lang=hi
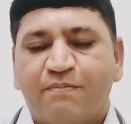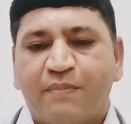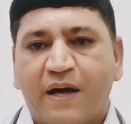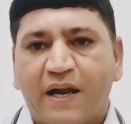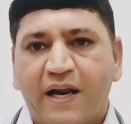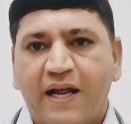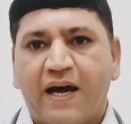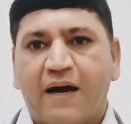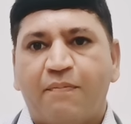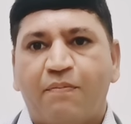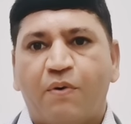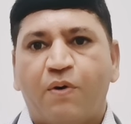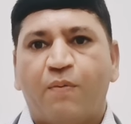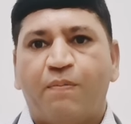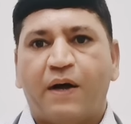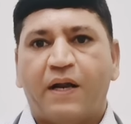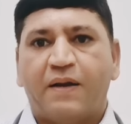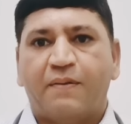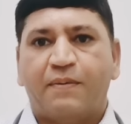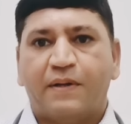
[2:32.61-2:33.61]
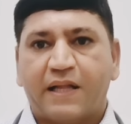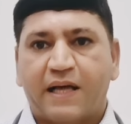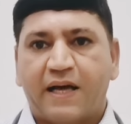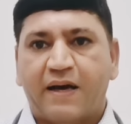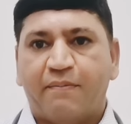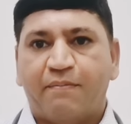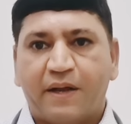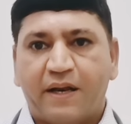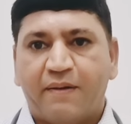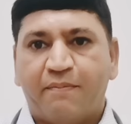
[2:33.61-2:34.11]
मैंने आपको पहले
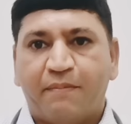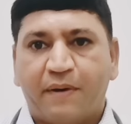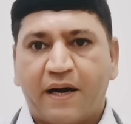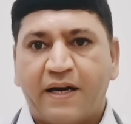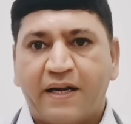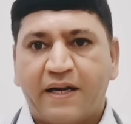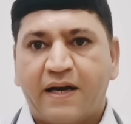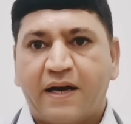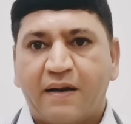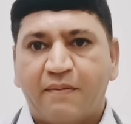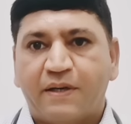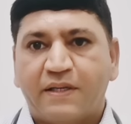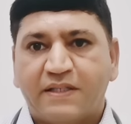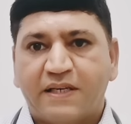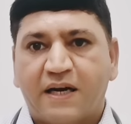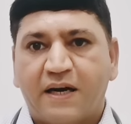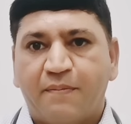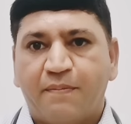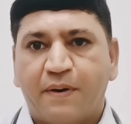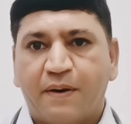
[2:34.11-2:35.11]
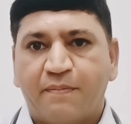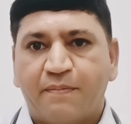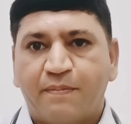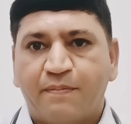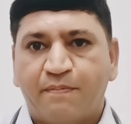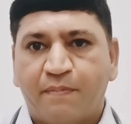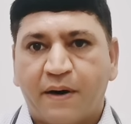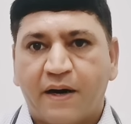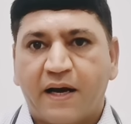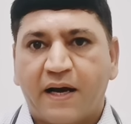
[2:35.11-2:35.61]
बताया मैंने मेडिकल में जहाँ पर
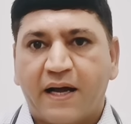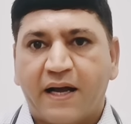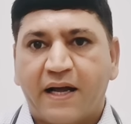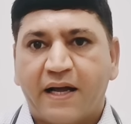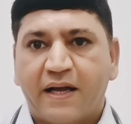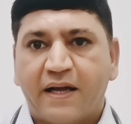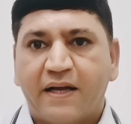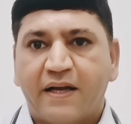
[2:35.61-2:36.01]
पढ़ा है